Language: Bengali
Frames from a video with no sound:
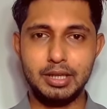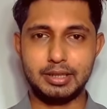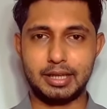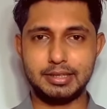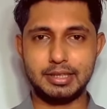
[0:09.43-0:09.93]

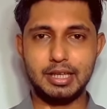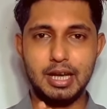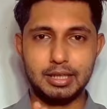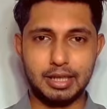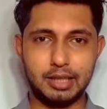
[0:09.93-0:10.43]
দেখা যায়
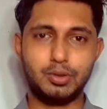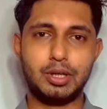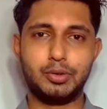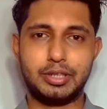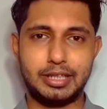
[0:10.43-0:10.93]
খেলাধুলা
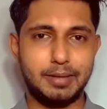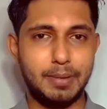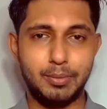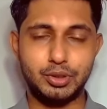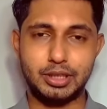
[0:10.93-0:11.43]
করতে গিয়ে
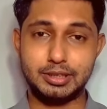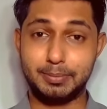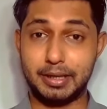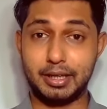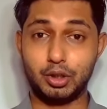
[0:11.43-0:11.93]
পা মচকাতে
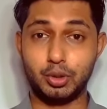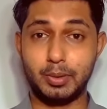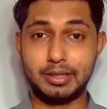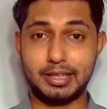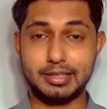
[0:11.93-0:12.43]
পারে অথবা
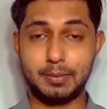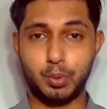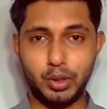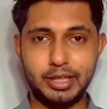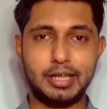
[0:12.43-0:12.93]
দেখা যায়
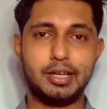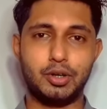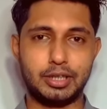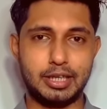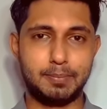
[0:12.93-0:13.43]
পড়ে গিয়ে
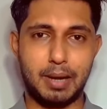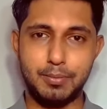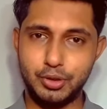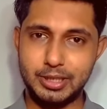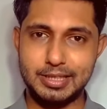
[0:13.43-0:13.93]
অনেকে পা
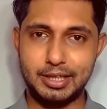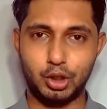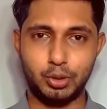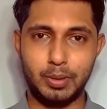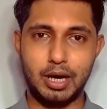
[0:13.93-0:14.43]
মচকে যায়
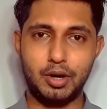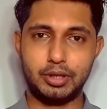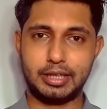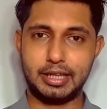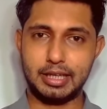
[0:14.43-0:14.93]
অথবা
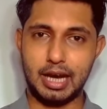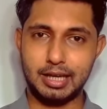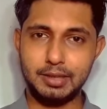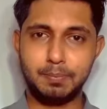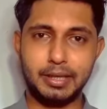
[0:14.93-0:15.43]
অনেকে
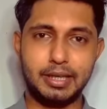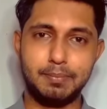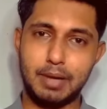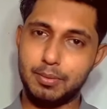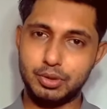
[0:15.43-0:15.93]
আঘাত পেয়ে
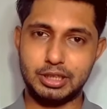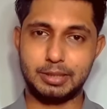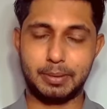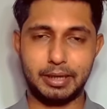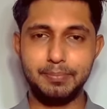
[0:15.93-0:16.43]
পা মচকাতে
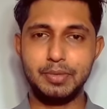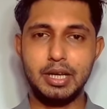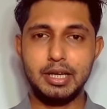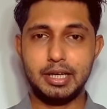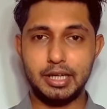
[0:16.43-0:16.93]
পারে
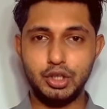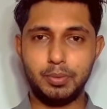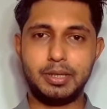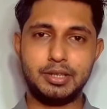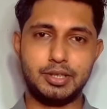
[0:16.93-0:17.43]
এই সব
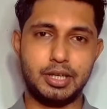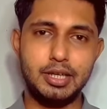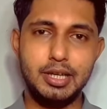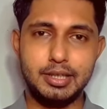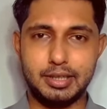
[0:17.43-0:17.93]
ক্ষেত্রে
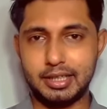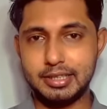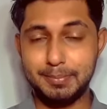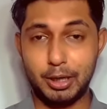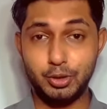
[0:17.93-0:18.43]
দেখা
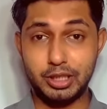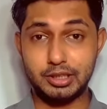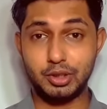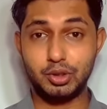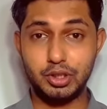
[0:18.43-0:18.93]
যায় মানুষ
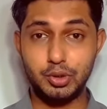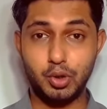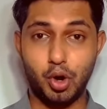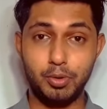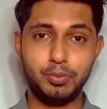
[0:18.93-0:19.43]
সাধারণত কিছু
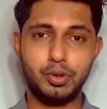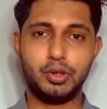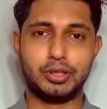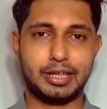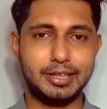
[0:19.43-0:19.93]
কমন ভুল
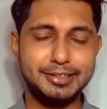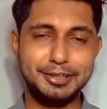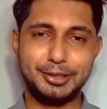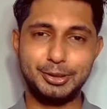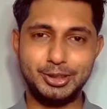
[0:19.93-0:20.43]
করে থাকেন
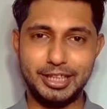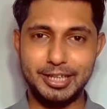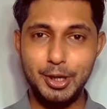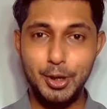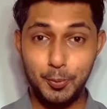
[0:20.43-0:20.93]
সেটি হচ্ছে
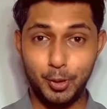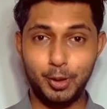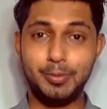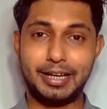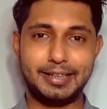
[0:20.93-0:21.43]

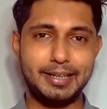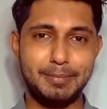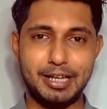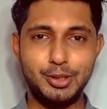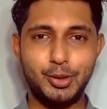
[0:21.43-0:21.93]
মলম লাগিয়ে
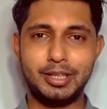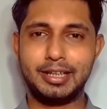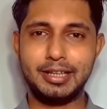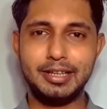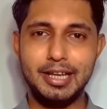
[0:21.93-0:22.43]
মালিশ করে
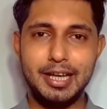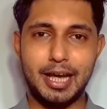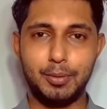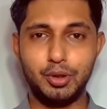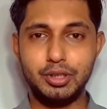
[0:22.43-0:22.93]
থাকেন
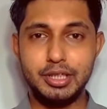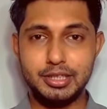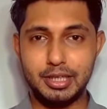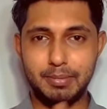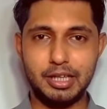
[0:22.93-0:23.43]
এবং
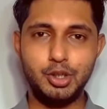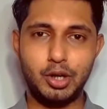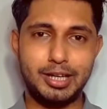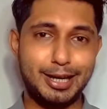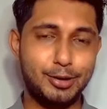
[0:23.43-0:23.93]
সেই মালিশ
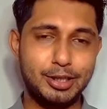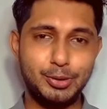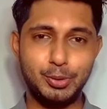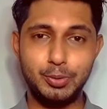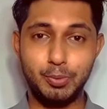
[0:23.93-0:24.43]
করার কারণে
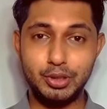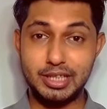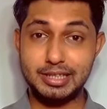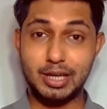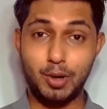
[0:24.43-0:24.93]
কিন্তু
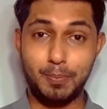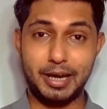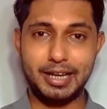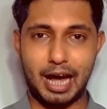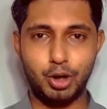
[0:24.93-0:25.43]
মচকে যাওয়া
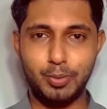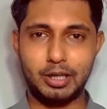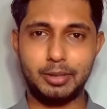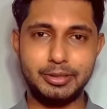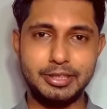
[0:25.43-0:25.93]
পায়ের আরও
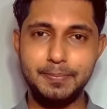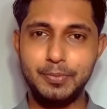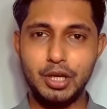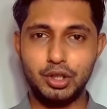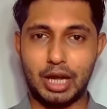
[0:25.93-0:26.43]
বারোটা বাজে
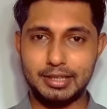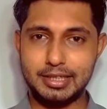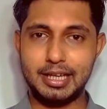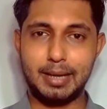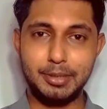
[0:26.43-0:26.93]

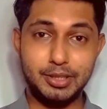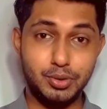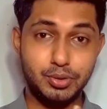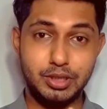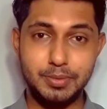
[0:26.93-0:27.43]
আজকে আমি
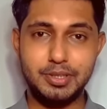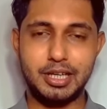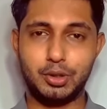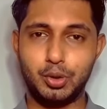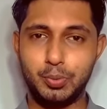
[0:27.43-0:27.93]
কিছু টিপস
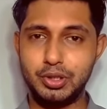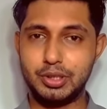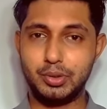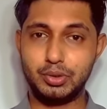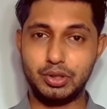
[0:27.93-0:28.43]
শেয়ার করব
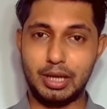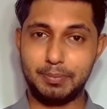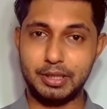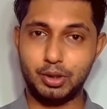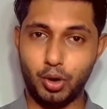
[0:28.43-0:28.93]
যেগুলো যদি
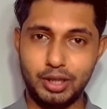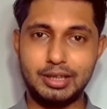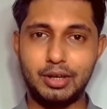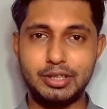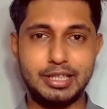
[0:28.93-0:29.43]
আপনি করেন
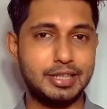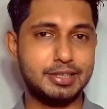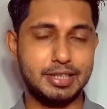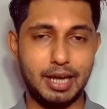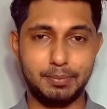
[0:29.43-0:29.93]
তাহলে
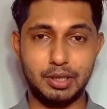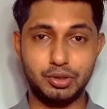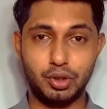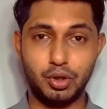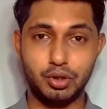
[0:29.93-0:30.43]
সেক্ষেত্রে আপনার
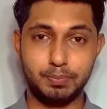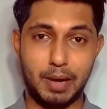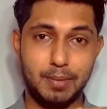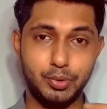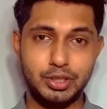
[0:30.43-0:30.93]
যখন
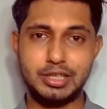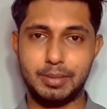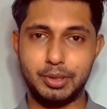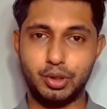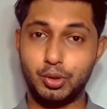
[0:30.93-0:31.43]
পা মুচকে
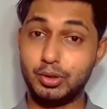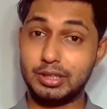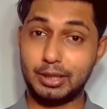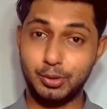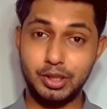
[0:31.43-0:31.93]
যাবে তখন
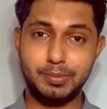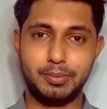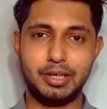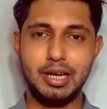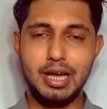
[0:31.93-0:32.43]

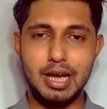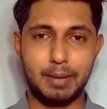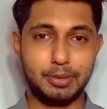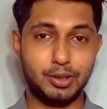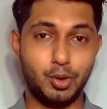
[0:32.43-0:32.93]
তাৎক্ষণিকভাবে
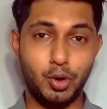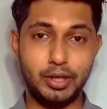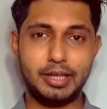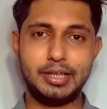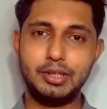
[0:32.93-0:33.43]
আপনি
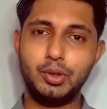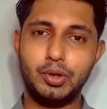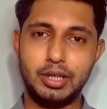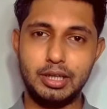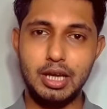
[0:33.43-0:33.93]
ঘরে কি
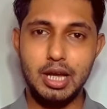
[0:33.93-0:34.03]
ধরনের